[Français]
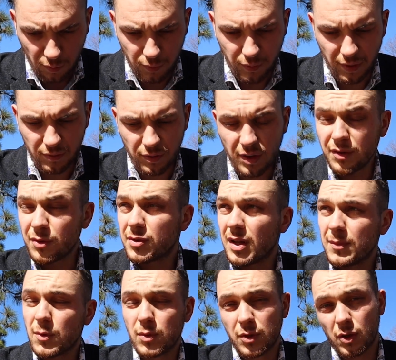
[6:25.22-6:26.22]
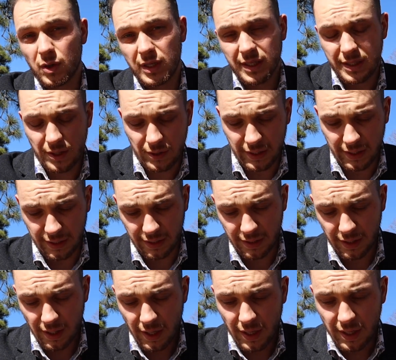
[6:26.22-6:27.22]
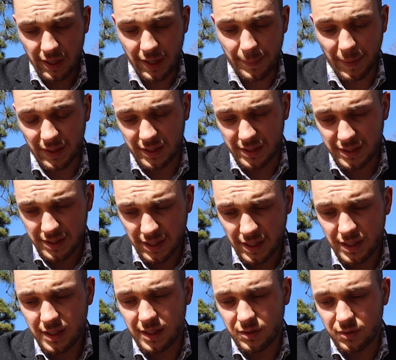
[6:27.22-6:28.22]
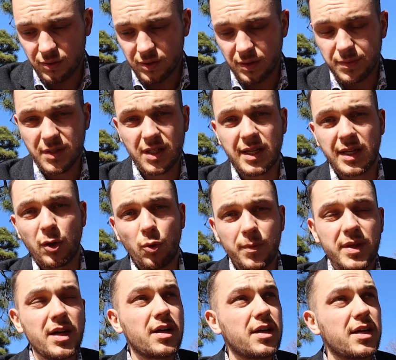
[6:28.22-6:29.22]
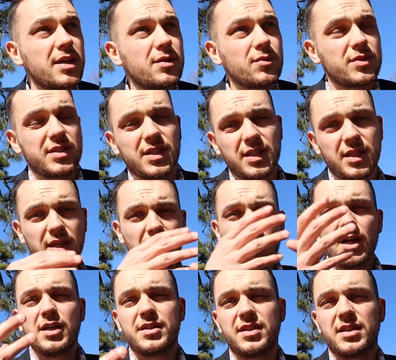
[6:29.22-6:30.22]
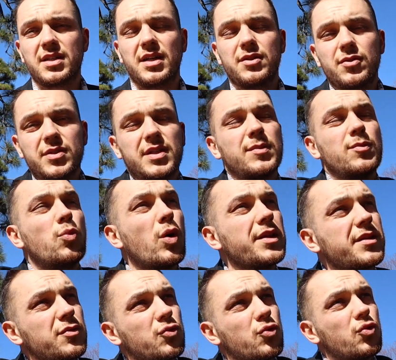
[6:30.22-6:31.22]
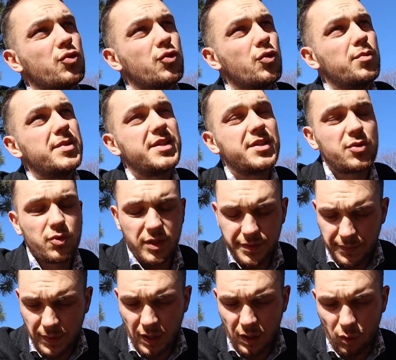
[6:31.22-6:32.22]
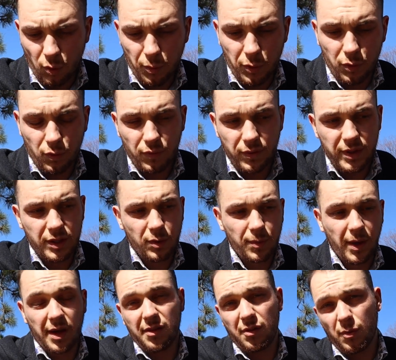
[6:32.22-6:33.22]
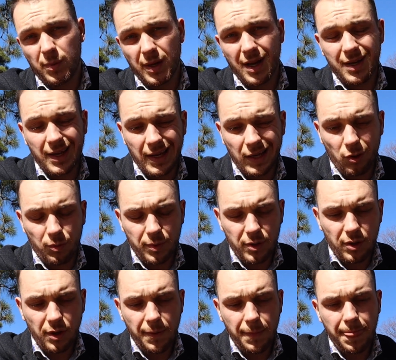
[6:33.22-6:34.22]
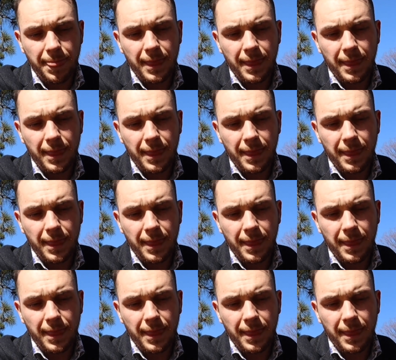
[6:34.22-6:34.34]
Vous pouvez le voir notamment dans les, dans les, les pâtisseries, les choses comme ça, les omiyage, donc ces, cadeaux, ces boîtes de, biscuits qu'on peut trouver euh, par exemple à l'aéroport.